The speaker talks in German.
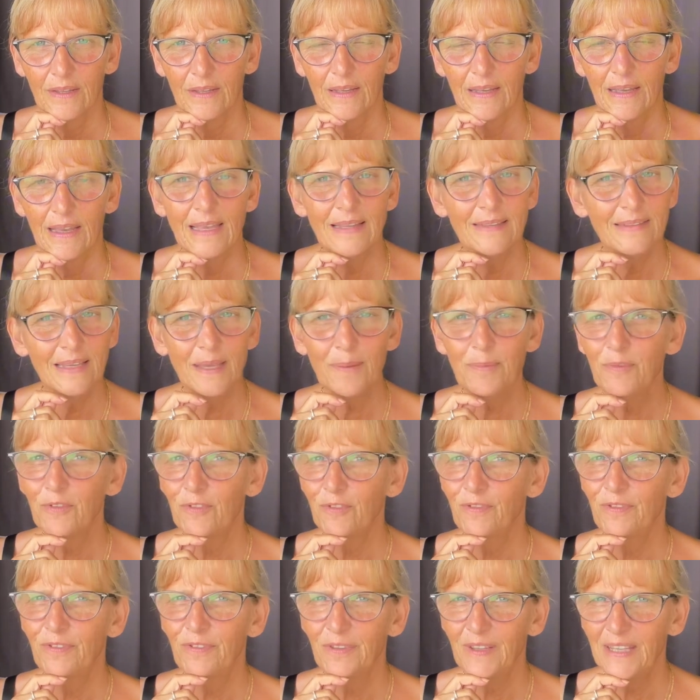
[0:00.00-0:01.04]
Es gibt
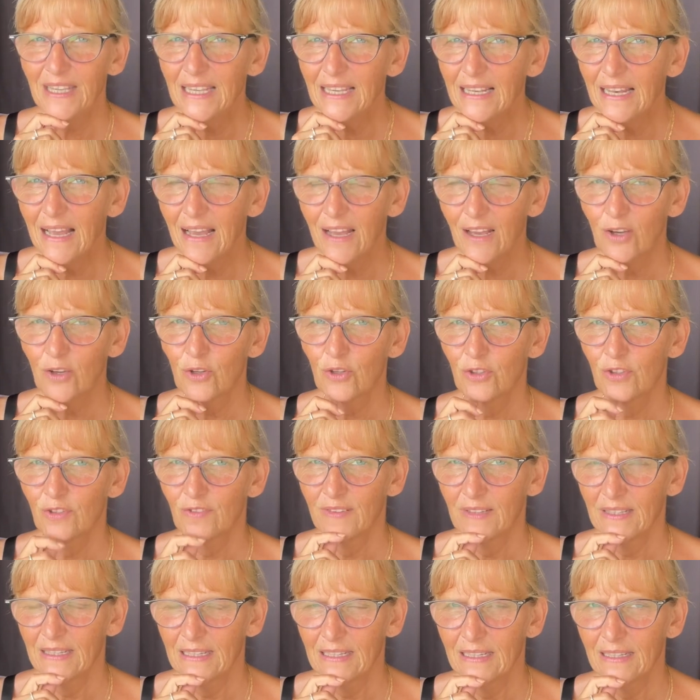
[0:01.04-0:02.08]
viele
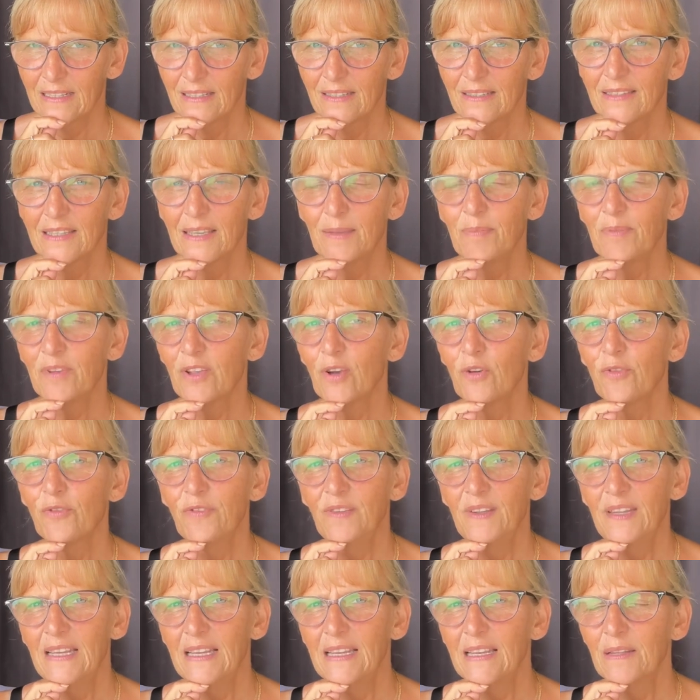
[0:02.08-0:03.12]
Auswanderer, es gibt auch
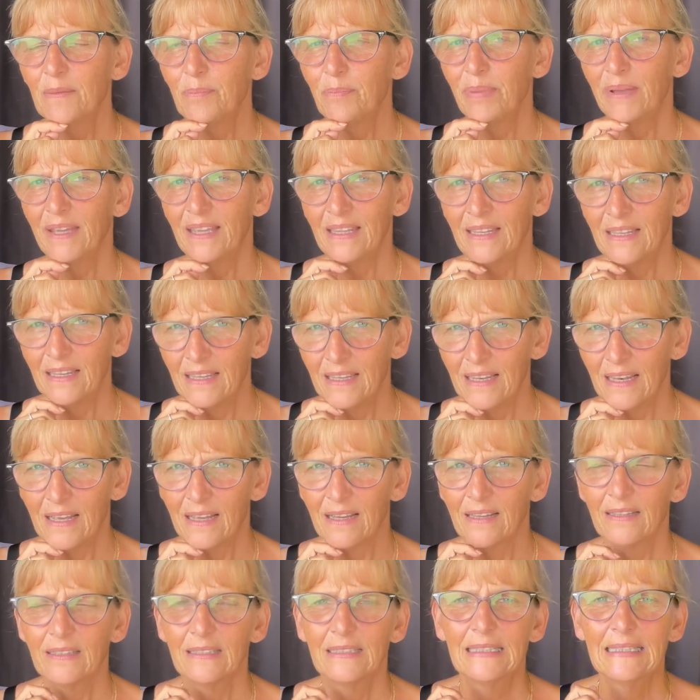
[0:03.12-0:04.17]
viele
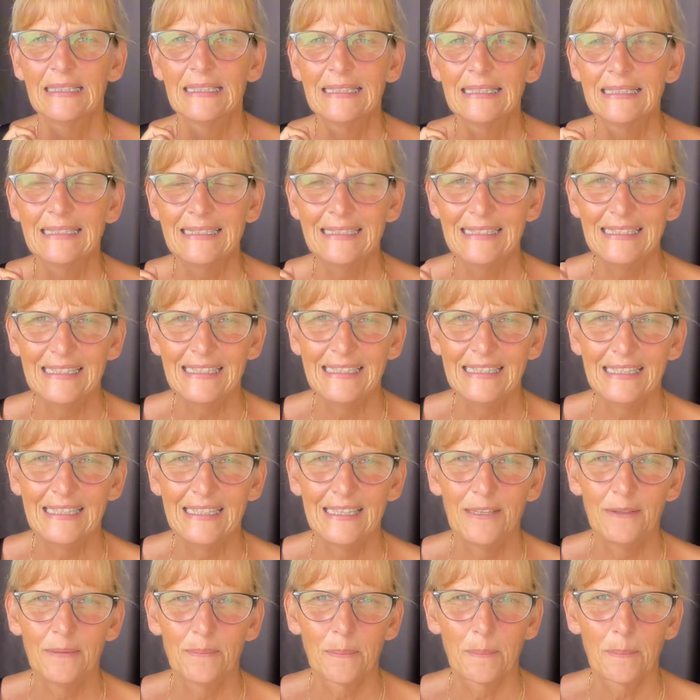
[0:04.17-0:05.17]
Pendler, die